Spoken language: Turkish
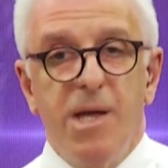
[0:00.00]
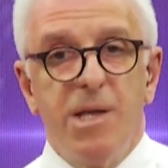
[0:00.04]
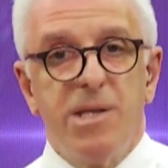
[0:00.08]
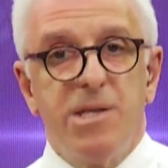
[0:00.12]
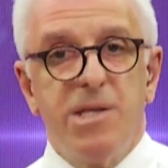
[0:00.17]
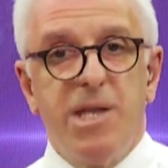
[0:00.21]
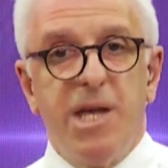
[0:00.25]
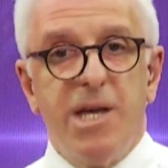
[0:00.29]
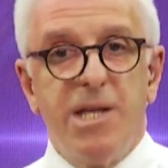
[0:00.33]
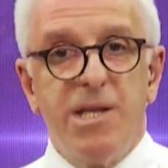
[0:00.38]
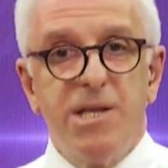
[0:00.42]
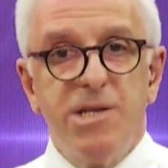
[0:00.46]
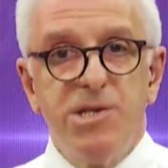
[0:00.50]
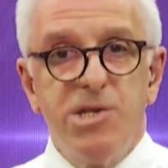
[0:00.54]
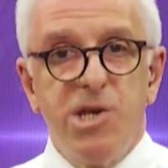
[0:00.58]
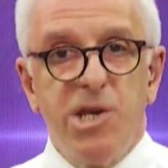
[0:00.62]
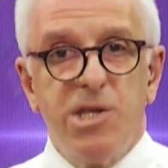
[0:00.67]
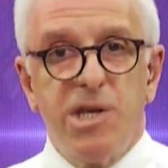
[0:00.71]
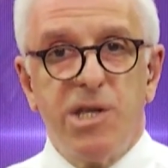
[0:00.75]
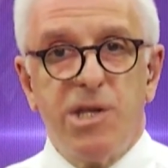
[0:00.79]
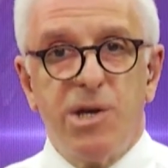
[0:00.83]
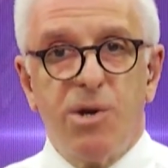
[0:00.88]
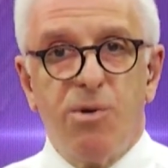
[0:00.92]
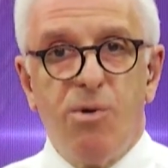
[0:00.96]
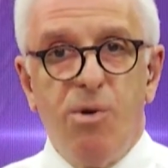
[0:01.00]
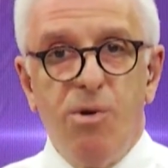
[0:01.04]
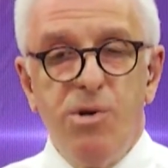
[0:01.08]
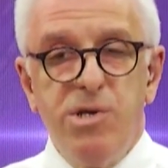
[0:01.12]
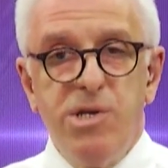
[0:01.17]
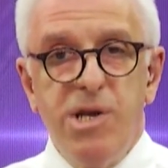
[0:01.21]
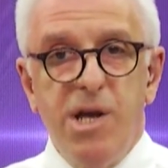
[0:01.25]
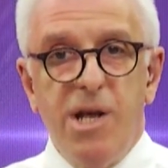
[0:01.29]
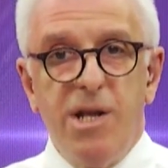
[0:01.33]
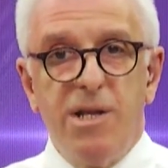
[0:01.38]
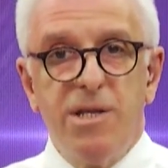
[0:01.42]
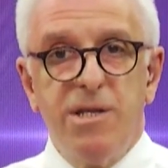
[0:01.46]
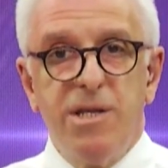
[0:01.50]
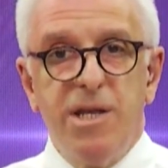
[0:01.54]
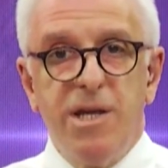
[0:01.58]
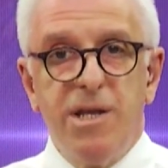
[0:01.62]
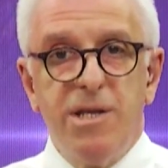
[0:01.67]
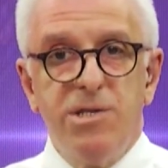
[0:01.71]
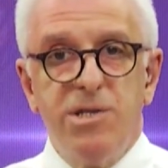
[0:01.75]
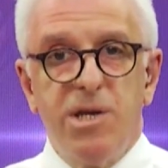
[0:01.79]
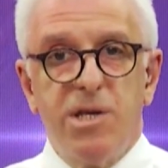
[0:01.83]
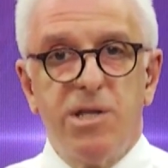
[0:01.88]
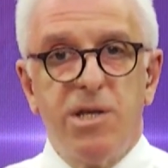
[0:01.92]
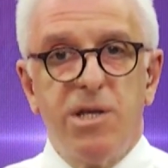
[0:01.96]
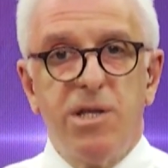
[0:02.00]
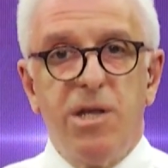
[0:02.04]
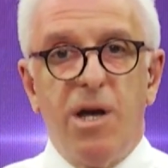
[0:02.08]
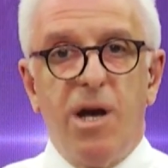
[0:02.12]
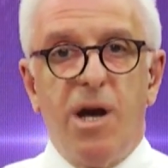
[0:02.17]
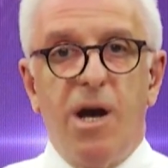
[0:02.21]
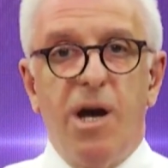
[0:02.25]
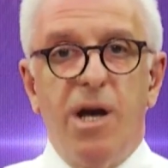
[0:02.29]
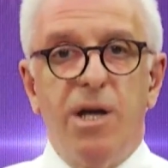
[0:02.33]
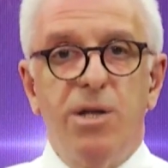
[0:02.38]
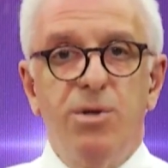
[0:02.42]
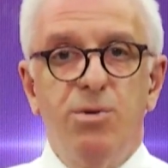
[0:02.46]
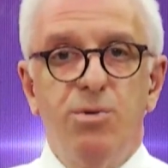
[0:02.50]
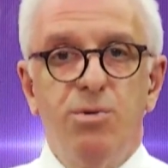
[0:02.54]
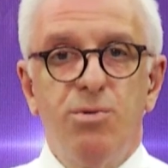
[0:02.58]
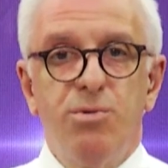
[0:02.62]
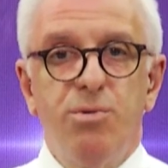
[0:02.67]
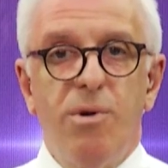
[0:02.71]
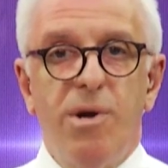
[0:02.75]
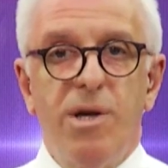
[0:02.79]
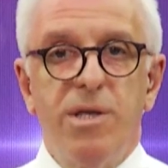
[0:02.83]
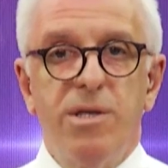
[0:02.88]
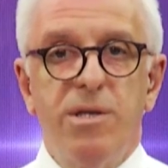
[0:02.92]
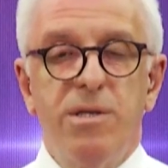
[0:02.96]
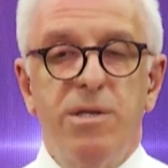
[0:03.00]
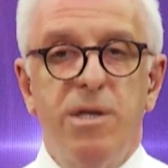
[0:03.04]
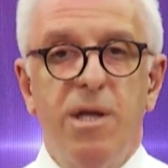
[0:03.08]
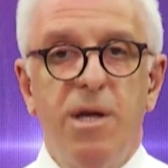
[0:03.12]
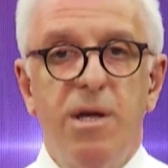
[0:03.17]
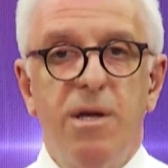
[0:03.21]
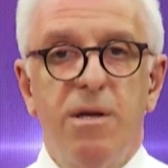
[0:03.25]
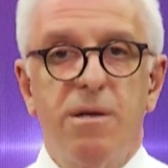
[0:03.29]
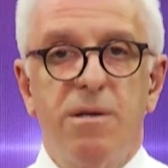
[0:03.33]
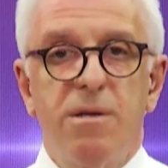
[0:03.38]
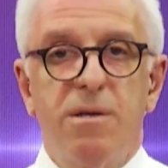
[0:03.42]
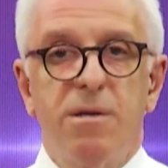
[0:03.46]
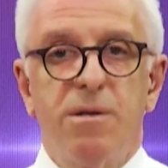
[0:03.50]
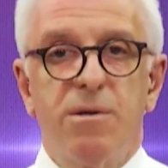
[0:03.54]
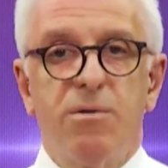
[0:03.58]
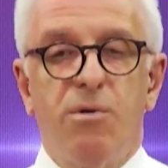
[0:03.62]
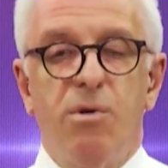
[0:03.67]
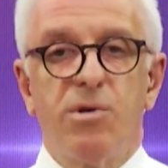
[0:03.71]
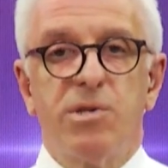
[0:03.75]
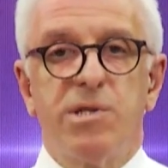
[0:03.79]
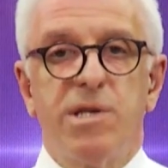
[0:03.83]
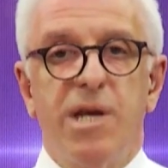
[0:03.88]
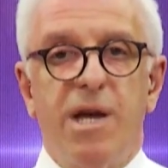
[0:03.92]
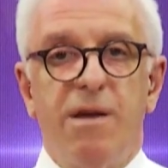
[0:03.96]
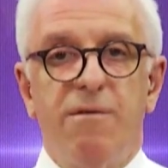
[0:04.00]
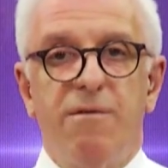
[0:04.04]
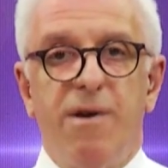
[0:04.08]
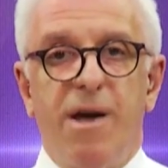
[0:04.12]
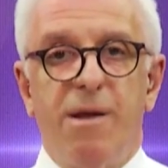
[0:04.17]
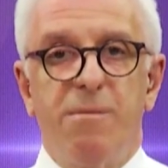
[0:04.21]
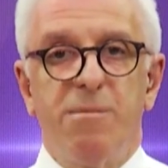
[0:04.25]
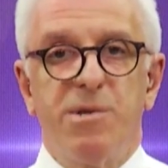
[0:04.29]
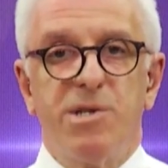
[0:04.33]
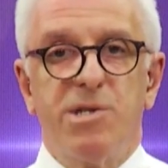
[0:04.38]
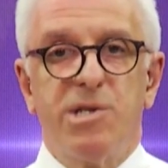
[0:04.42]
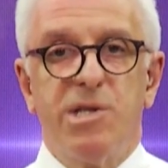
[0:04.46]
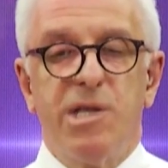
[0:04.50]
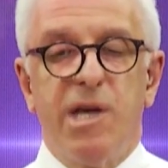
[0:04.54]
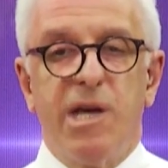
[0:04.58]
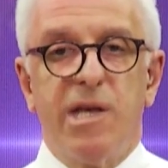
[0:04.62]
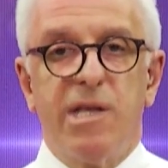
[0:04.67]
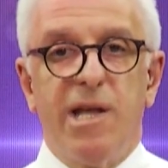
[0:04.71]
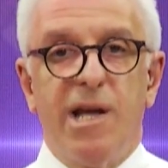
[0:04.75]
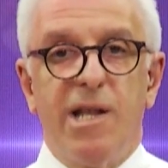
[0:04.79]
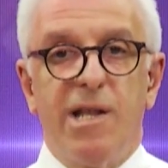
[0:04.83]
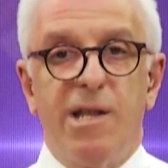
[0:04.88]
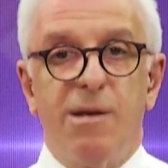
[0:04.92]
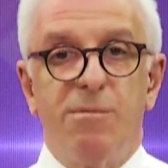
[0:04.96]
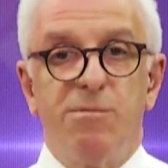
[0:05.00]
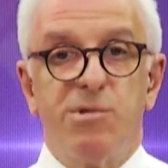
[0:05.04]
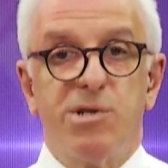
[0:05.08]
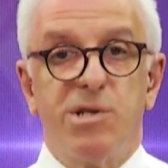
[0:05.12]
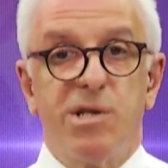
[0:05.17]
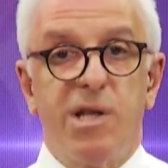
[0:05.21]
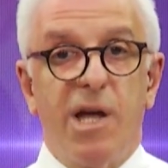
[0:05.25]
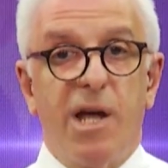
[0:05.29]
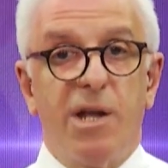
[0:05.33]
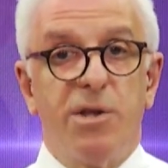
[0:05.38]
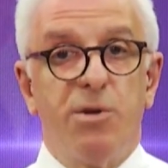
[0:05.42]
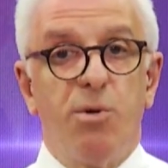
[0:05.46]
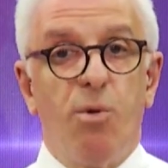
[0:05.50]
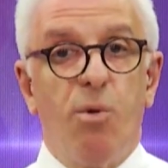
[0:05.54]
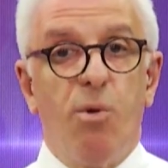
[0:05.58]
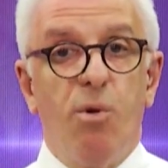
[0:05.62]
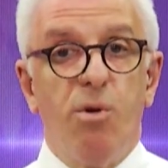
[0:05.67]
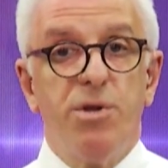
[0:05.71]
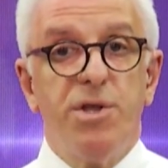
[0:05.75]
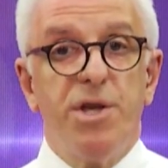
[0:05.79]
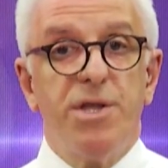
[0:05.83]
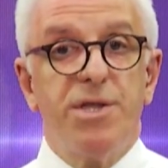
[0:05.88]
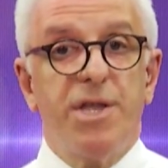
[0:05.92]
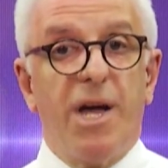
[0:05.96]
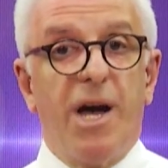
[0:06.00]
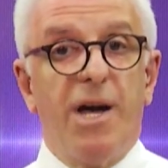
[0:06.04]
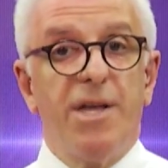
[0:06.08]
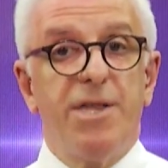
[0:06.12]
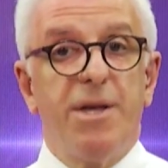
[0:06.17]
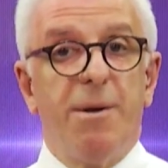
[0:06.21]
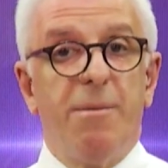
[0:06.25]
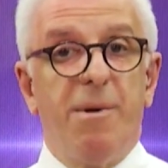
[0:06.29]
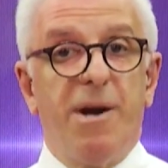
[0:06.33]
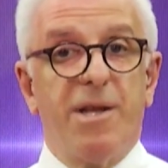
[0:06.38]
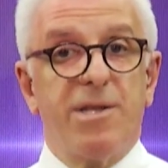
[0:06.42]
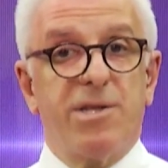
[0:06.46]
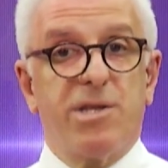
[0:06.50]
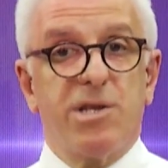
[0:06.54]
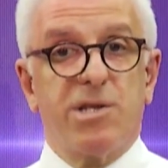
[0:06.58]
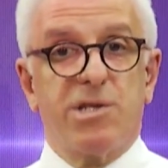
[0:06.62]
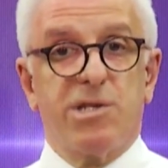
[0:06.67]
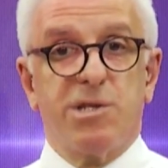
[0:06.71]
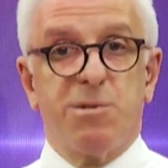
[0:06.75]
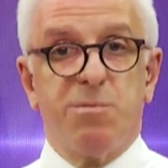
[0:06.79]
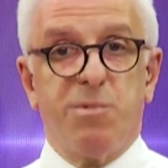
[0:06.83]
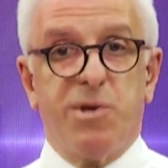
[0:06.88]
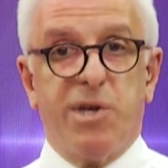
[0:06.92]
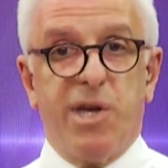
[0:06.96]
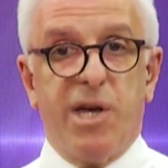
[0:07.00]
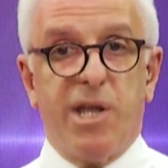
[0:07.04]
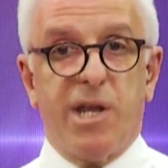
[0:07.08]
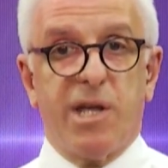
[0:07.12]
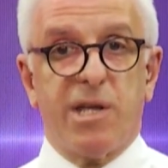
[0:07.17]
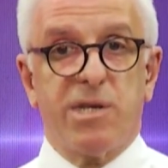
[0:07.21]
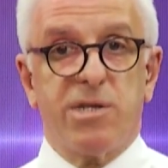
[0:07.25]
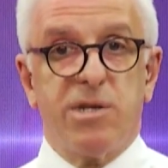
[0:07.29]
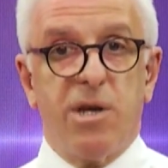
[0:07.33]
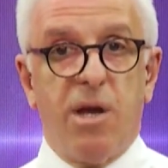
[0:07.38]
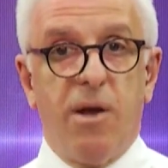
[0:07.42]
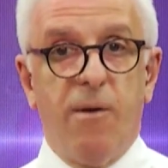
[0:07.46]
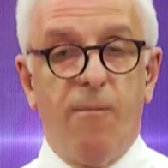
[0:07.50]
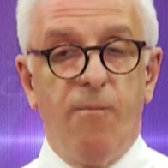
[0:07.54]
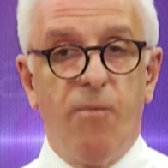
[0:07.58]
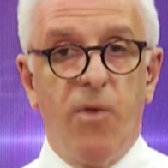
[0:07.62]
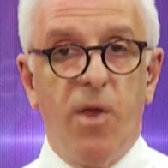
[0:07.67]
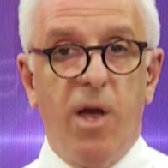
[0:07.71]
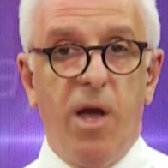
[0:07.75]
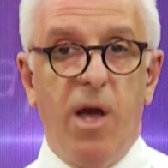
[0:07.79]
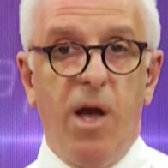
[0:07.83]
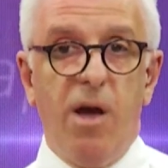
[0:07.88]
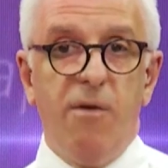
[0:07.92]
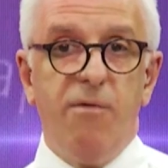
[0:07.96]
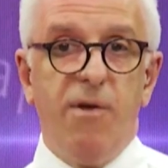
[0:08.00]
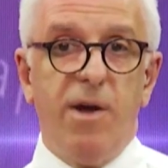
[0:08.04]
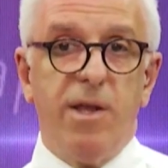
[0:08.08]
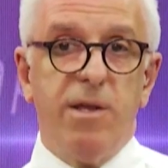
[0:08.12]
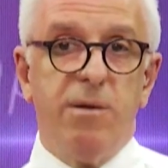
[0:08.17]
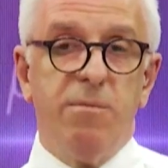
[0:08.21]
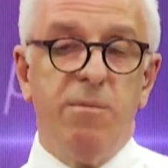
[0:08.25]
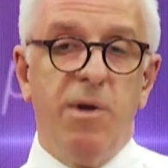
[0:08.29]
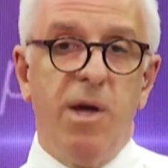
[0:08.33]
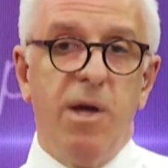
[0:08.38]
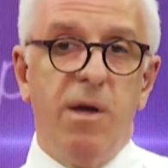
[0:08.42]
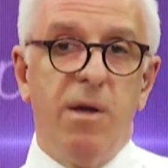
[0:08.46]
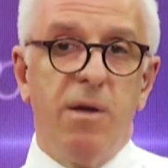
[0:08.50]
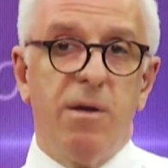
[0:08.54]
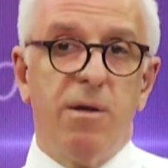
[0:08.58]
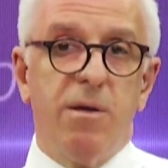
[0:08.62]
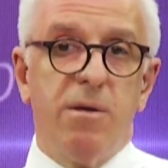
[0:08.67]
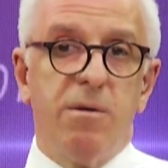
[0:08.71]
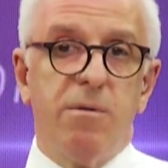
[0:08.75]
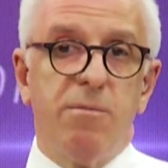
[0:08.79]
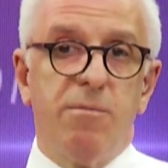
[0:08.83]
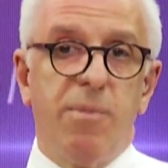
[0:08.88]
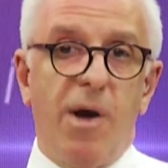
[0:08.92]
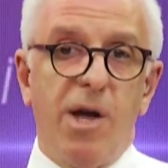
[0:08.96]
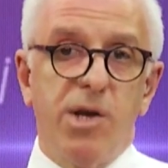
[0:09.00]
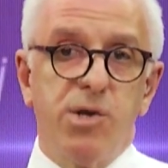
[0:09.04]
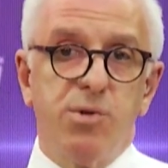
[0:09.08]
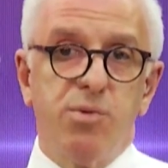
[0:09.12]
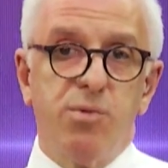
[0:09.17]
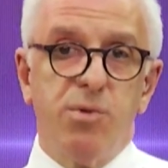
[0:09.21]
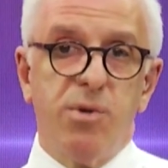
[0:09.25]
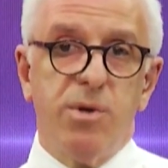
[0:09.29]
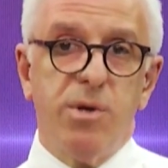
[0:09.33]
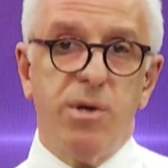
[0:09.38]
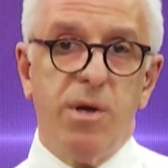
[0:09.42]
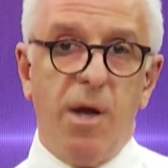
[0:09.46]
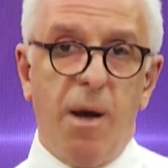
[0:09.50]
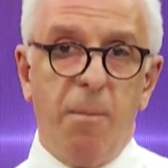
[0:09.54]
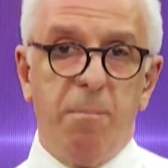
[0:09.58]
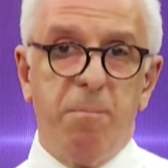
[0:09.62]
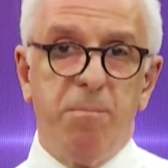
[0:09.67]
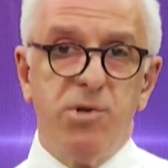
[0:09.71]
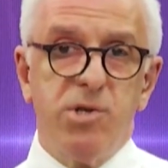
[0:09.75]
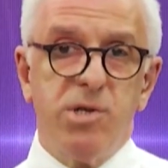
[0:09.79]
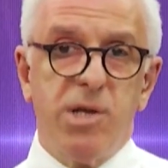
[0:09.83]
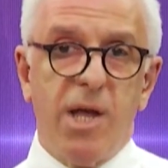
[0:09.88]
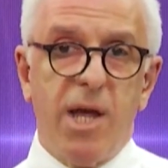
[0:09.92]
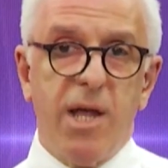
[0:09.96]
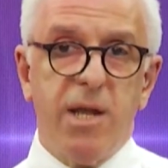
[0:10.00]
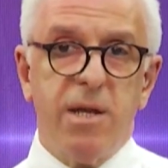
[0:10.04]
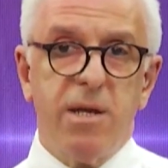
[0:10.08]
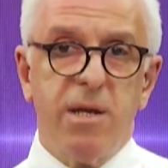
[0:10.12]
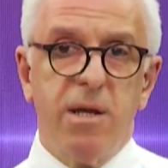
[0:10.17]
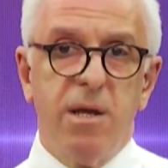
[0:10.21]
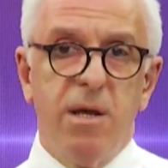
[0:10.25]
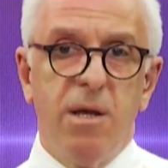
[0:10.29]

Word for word: Derince'de de Kocaeli Derince'de de Aynur Doğan'ın e, konser vermesini engellemişlerdi. Orada daha da mantıksız bir gerekçe. Efendim e, başvuruyu yapmışlar.